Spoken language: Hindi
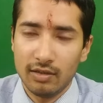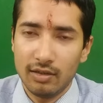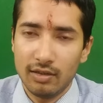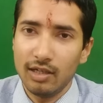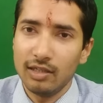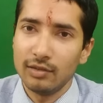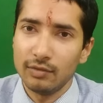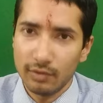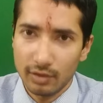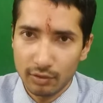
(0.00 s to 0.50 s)

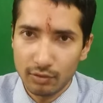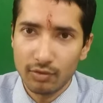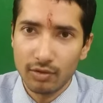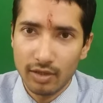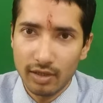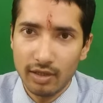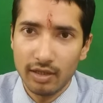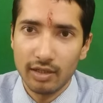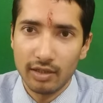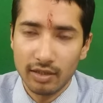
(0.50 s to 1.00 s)
ट्रांसफ़र
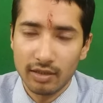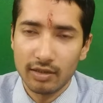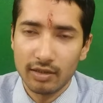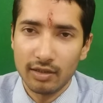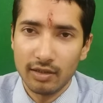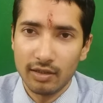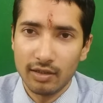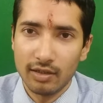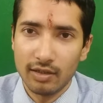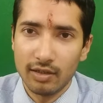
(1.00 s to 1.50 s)
दोगे नहीं
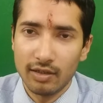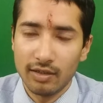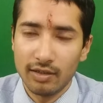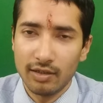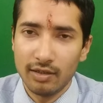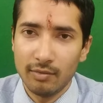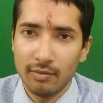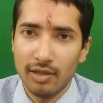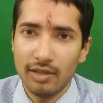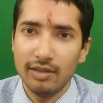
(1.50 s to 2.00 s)

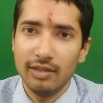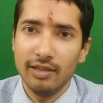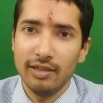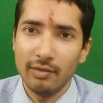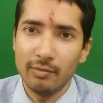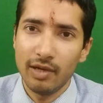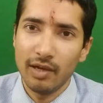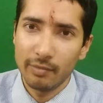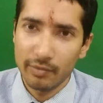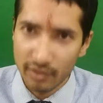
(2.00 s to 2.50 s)
ये
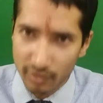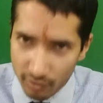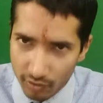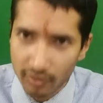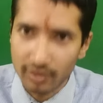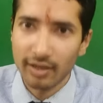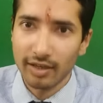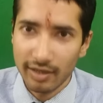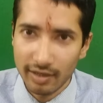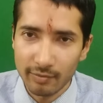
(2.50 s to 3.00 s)
तेरे बाप के
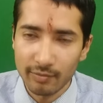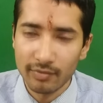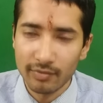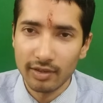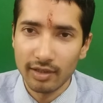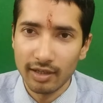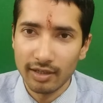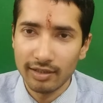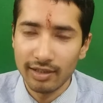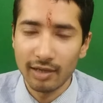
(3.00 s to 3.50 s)
नौकर हैं
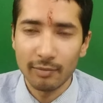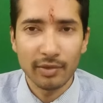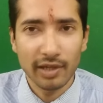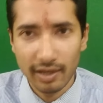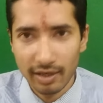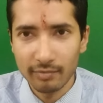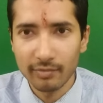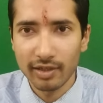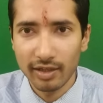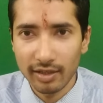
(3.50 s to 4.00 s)
यहाँ
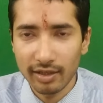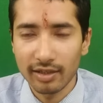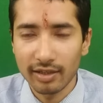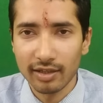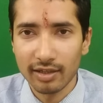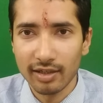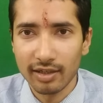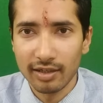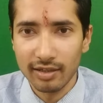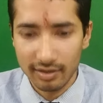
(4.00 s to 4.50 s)
पे काम
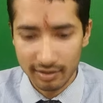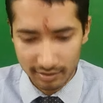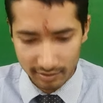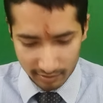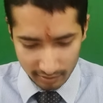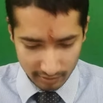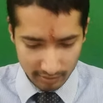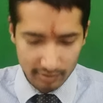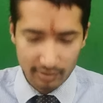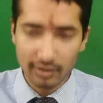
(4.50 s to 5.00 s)
करेंगे
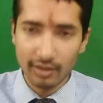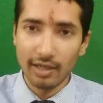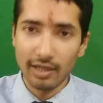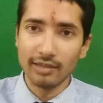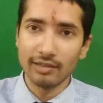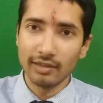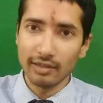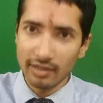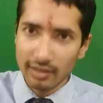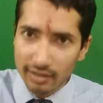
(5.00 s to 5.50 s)

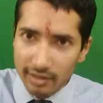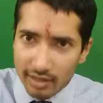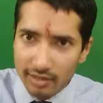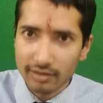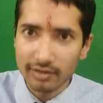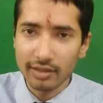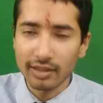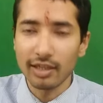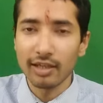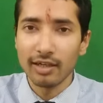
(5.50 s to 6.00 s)
ऐसी की
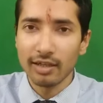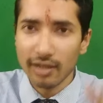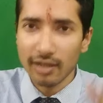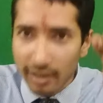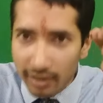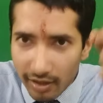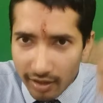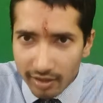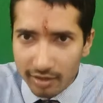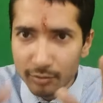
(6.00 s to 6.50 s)
तैसी
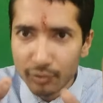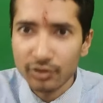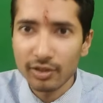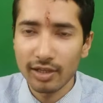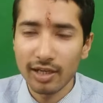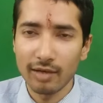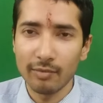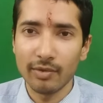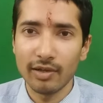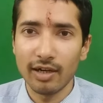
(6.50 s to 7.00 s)
नहीं करनी
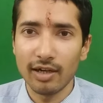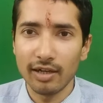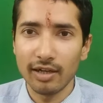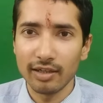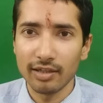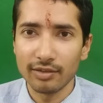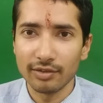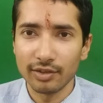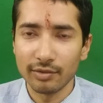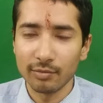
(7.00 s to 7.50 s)
मुझे यहाँ पर
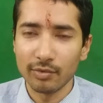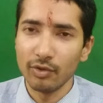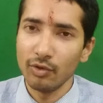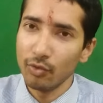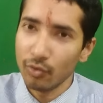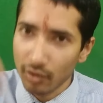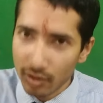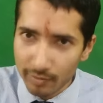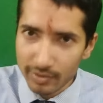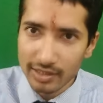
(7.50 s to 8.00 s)
आर्टिकलशिप
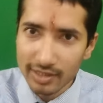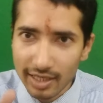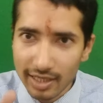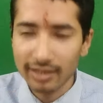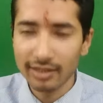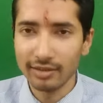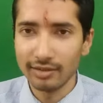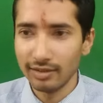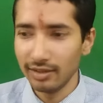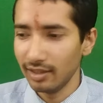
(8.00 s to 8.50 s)
और मिल
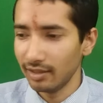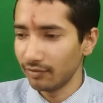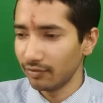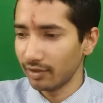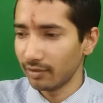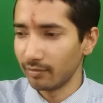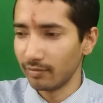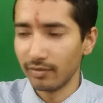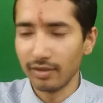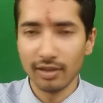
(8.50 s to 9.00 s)
जाएगी सी ए
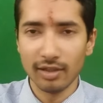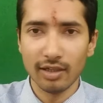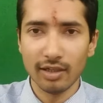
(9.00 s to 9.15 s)
फॉर्म